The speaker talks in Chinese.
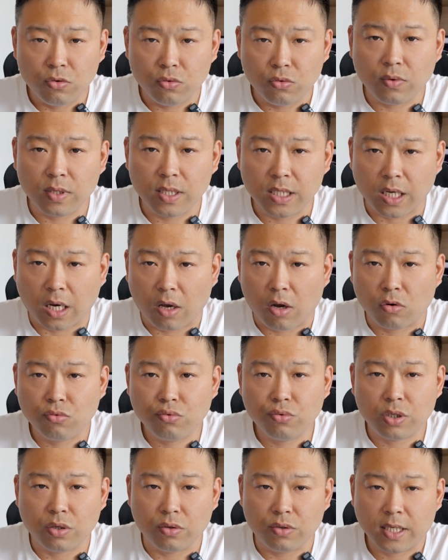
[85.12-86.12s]
如果你想
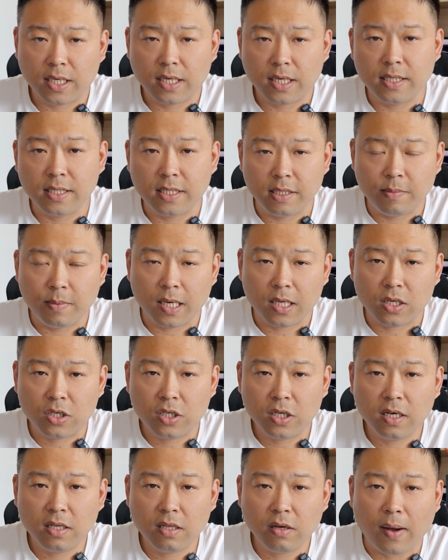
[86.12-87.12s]
要入手这个级别
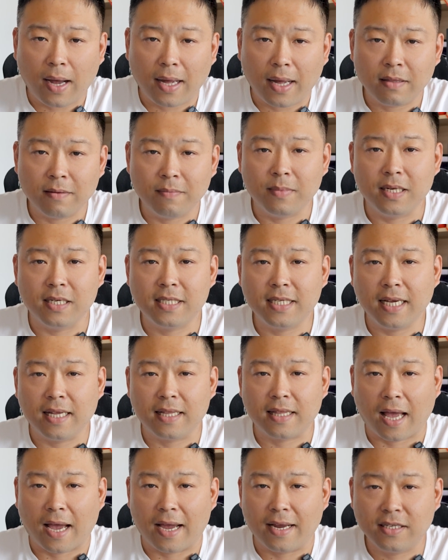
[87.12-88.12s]
的车的话，那么
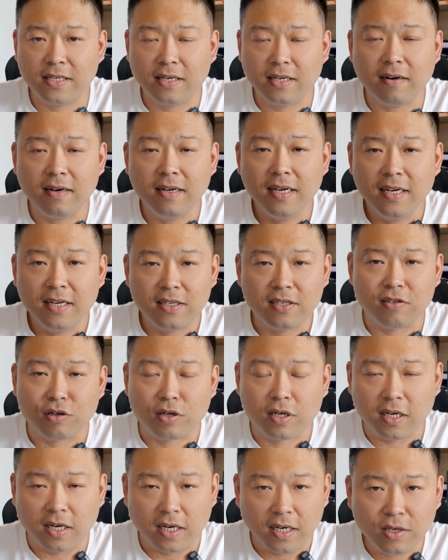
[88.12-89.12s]
这台车
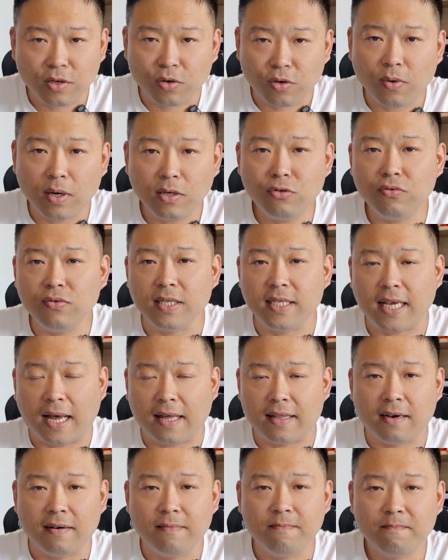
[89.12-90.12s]
是可以关注一
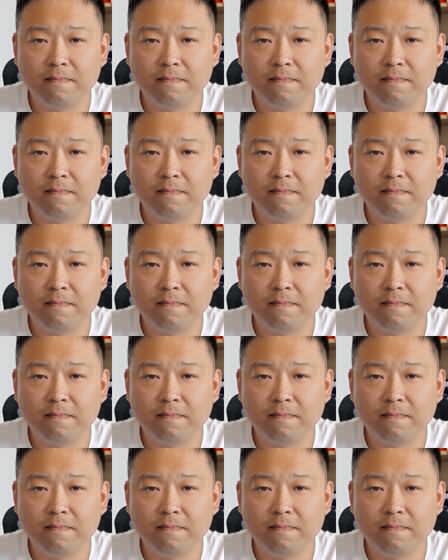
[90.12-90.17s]
下的。